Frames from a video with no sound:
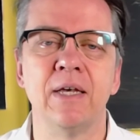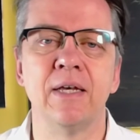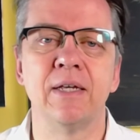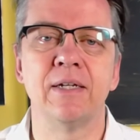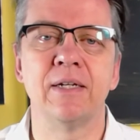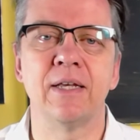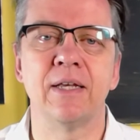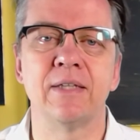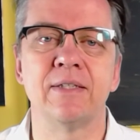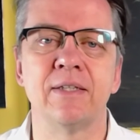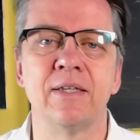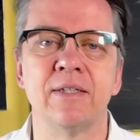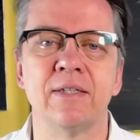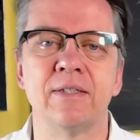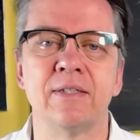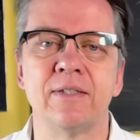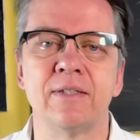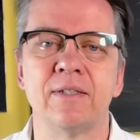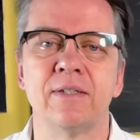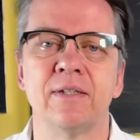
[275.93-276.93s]
dass
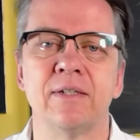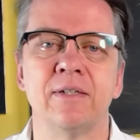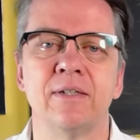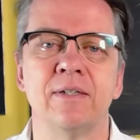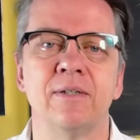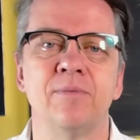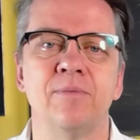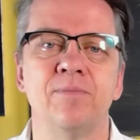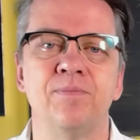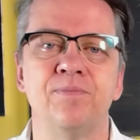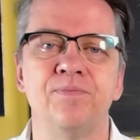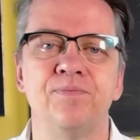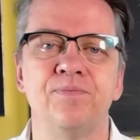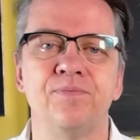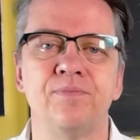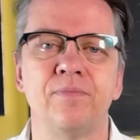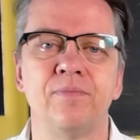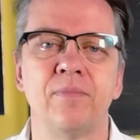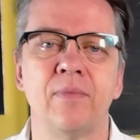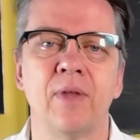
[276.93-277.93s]
es ähm,
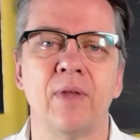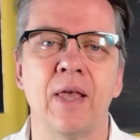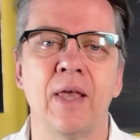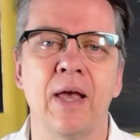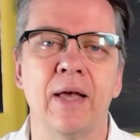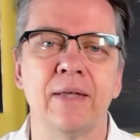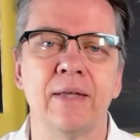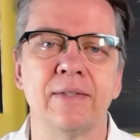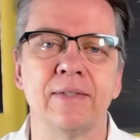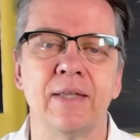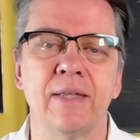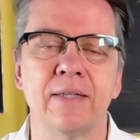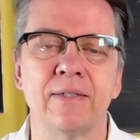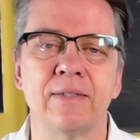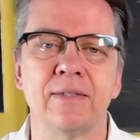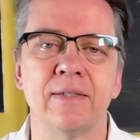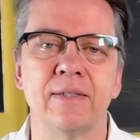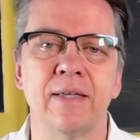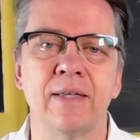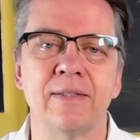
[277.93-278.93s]
ja,
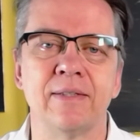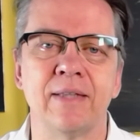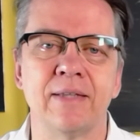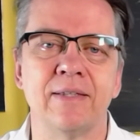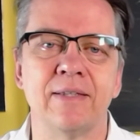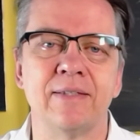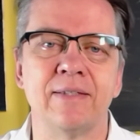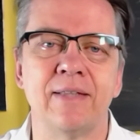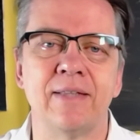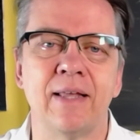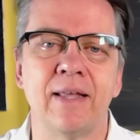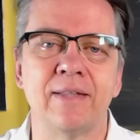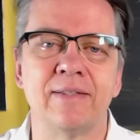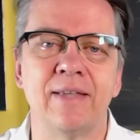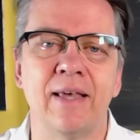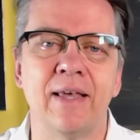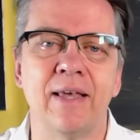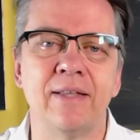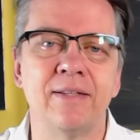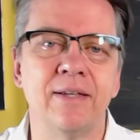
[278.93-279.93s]
dass, dass es der
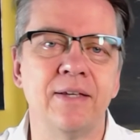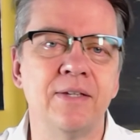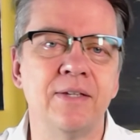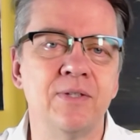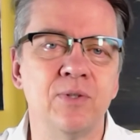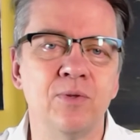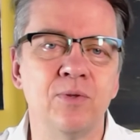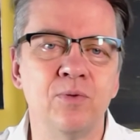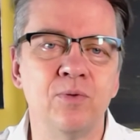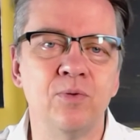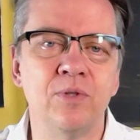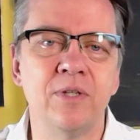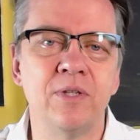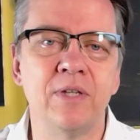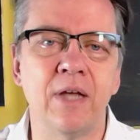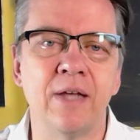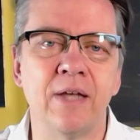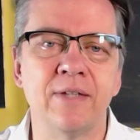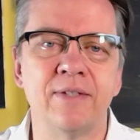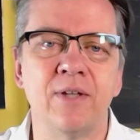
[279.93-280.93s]
Täter ist und du
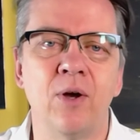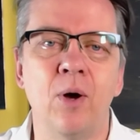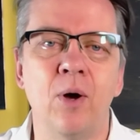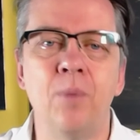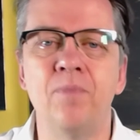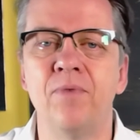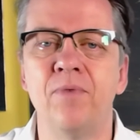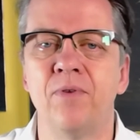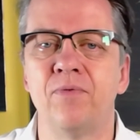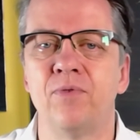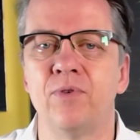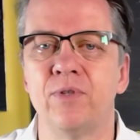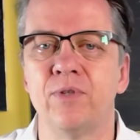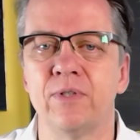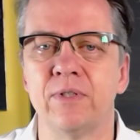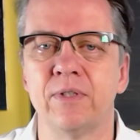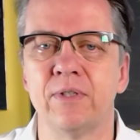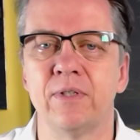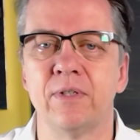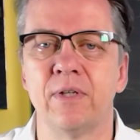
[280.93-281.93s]
dich als der Opfer
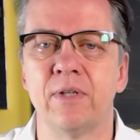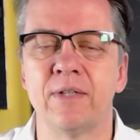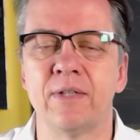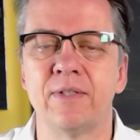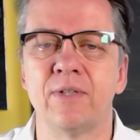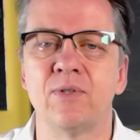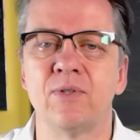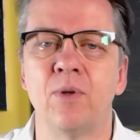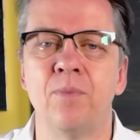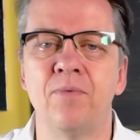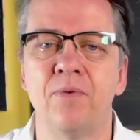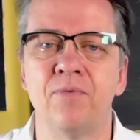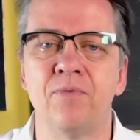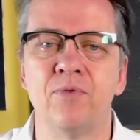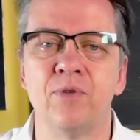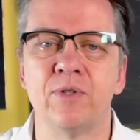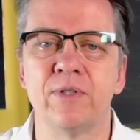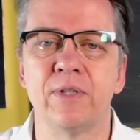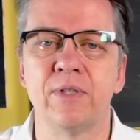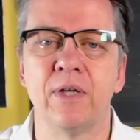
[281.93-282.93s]
fühlst, als das Opfer
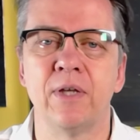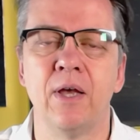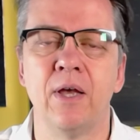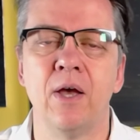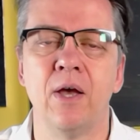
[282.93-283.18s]
fühlst.